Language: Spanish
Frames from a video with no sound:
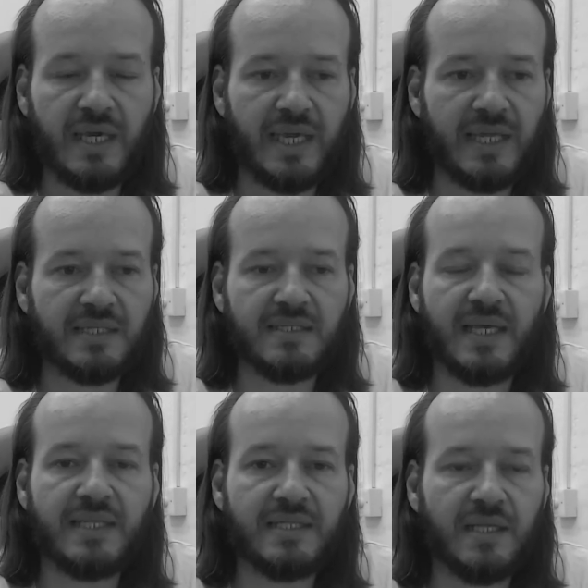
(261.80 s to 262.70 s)
en,
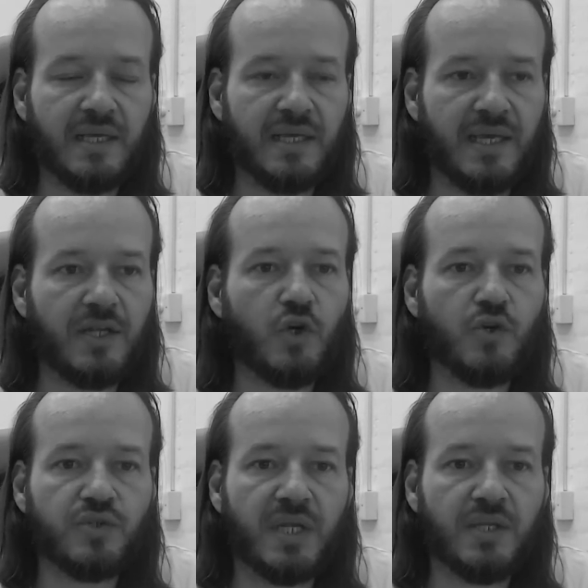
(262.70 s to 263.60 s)
en
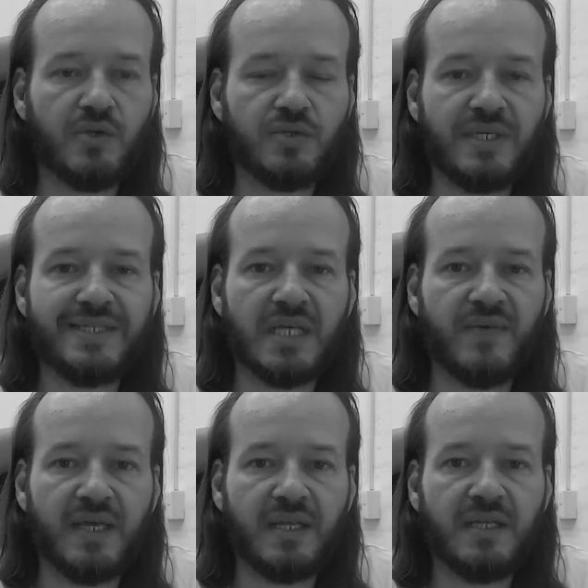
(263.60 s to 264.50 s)
conocer a Dios y
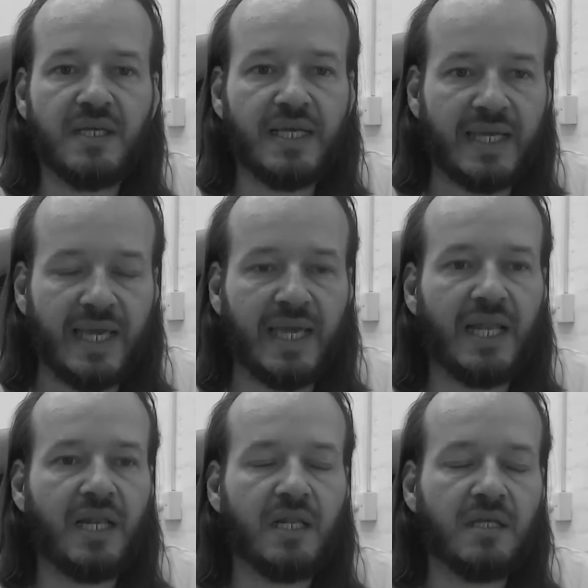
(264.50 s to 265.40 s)
saber que
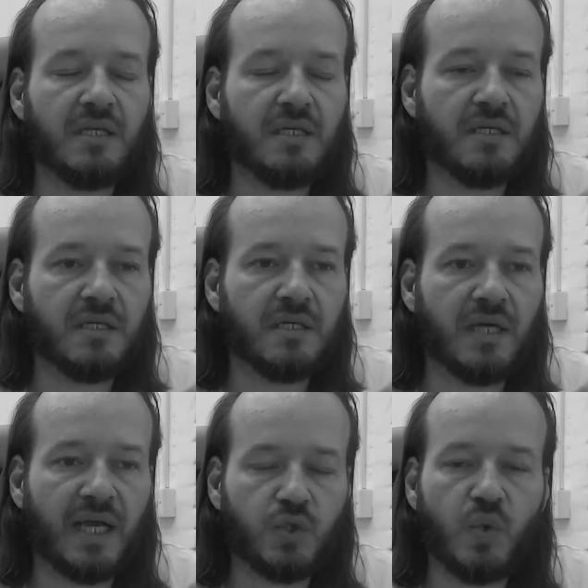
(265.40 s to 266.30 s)
Él
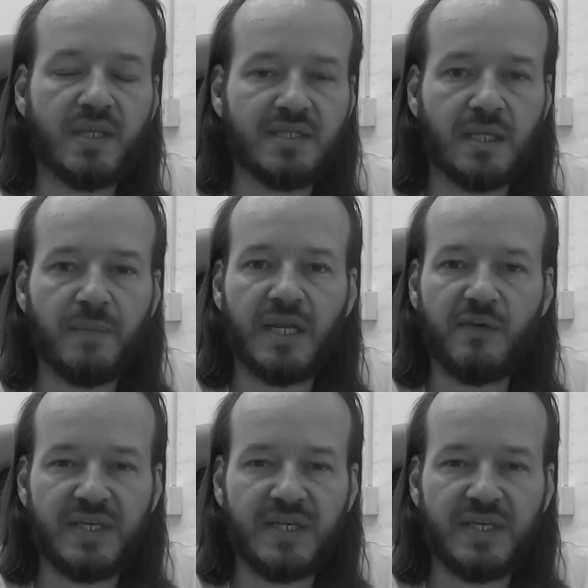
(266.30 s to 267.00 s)
actúa de cierta manera.